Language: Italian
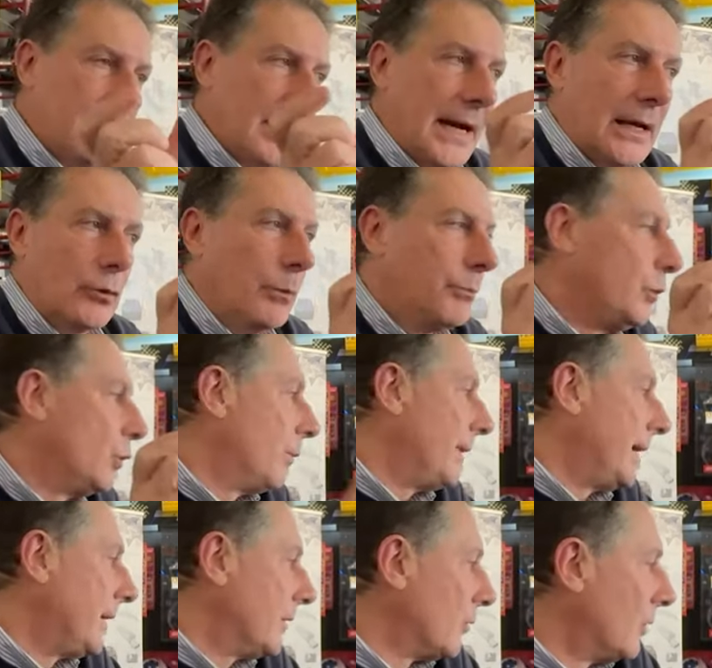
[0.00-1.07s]
hanno più o
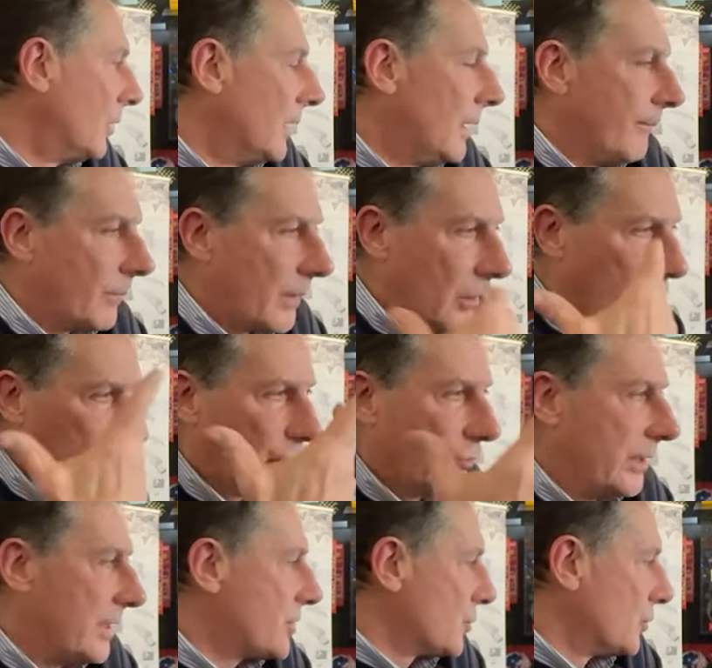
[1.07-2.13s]
meno lo
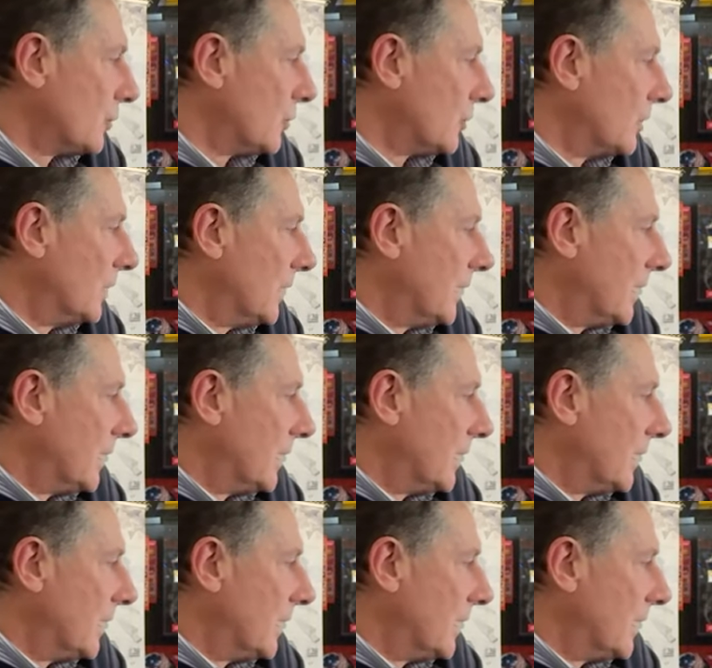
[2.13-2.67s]
stesso...